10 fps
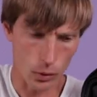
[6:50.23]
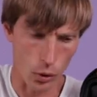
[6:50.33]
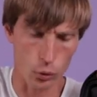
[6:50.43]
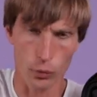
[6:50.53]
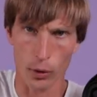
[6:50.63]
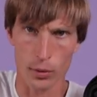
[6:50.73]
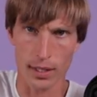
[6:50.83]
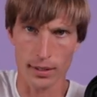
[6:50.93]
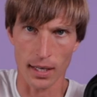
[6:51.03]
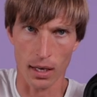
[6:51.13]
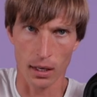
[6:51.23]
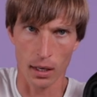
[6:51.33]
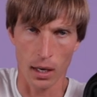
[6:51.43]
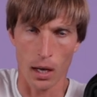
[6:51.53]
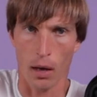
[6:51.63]
en 2,7K,
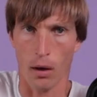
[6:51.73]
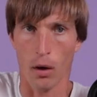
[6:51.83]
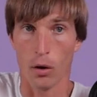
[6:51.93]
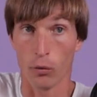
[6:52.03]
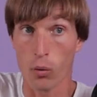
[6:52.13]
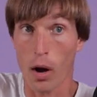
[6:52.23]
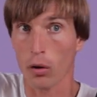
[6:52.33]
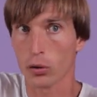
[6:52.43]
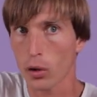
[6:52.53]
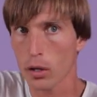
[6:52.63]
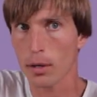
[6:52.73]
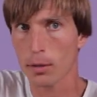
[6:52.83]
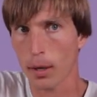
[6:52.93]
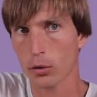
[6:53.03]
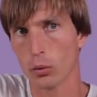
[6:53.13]
euh, voire en 100
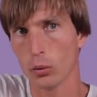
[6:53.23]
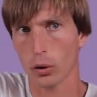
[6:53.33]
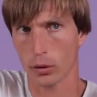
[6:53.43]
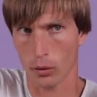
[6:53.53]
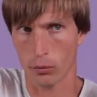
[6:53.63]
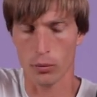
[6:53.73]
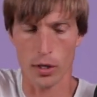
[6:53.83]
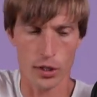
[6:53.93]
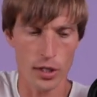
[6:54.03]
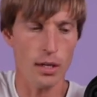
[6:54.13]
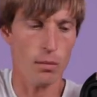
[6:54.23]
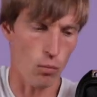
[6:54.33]
images par seconde quand tu es en Full HD.